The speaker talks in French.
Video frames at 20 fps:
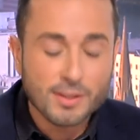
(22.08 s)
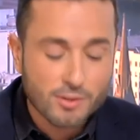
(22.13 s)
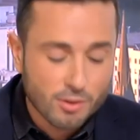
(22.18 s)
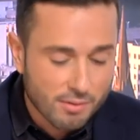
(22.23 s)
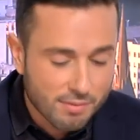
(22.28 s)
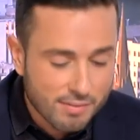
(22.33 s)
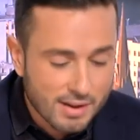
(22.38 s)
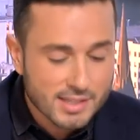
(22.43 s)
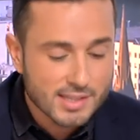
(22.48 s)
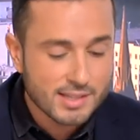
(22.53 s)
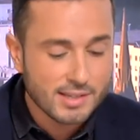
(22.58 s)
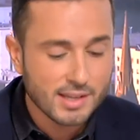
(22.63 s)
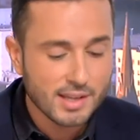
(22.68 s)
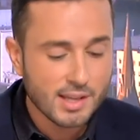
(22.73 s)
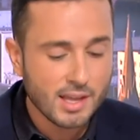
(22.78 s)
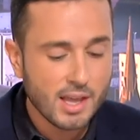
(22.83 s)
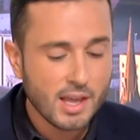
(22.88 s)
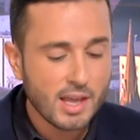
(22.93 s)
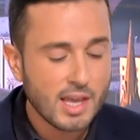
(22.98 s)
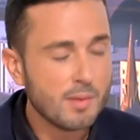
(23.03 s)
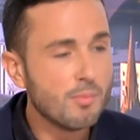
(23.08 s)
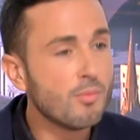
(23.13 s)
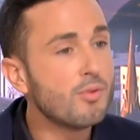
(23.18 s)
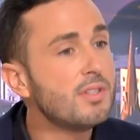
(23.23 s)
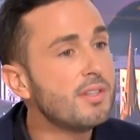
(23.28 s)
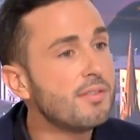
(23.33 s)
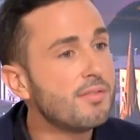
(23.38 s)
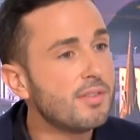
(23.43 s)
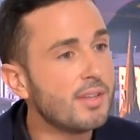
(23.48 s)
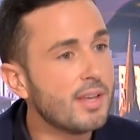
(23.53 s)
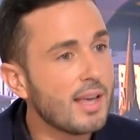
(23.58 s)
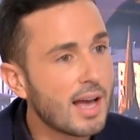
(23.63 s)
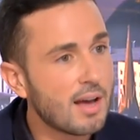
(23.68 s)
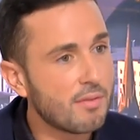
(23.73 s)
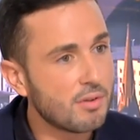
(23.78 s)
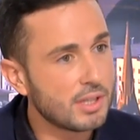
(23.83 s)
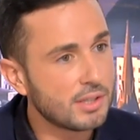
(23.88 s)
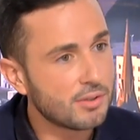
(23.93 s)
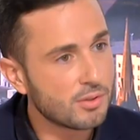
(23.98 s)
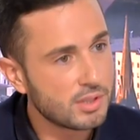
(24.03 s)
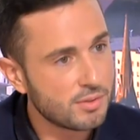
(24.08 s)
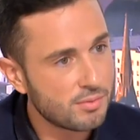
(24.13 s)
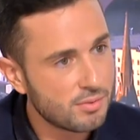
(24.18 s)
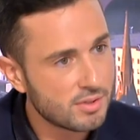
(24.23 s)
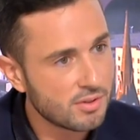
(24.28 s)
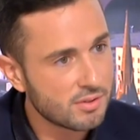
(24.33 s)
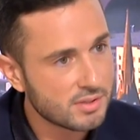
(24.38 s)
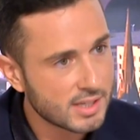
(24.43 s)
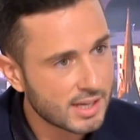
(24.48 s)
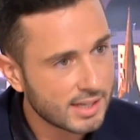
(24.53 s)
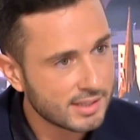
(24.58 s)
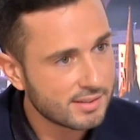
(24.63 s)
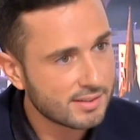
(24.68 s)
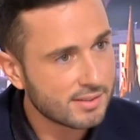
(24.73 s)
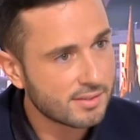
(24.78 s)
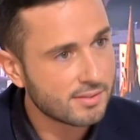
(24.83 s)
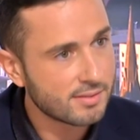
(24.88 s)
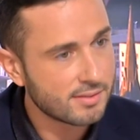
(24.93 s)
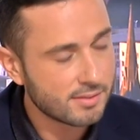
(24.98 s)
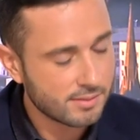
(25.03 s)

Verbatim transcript: être validé et modifié avant d'être diffusé en direct. Et puis